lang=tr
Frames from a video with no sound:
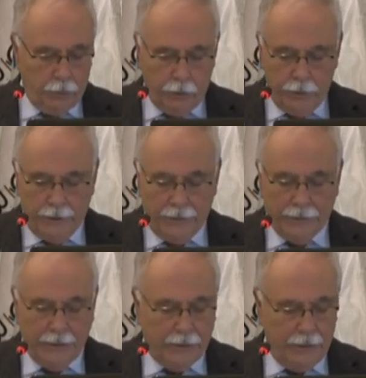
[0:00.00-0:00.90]
konuda
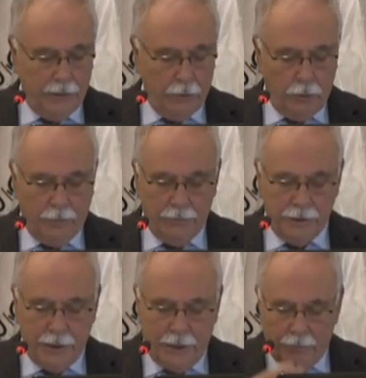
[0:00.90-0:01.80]
dikkatli
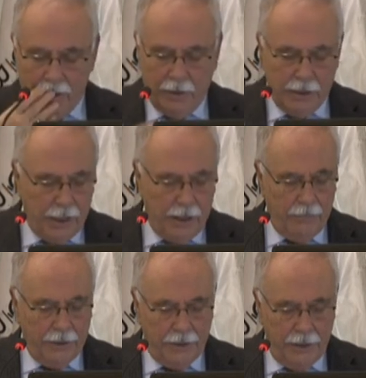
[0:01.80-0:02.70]
olmamızda yarar
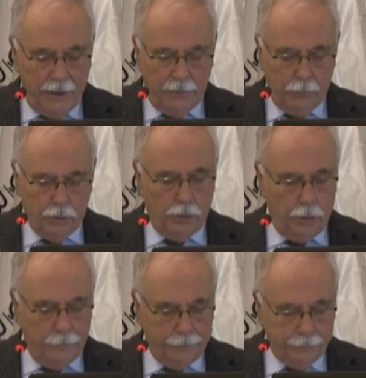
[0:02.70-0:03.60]
var diye
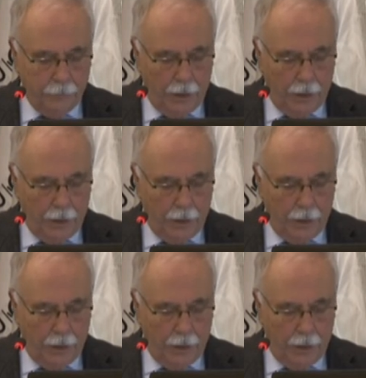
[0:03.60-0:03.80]
düşünüyorum.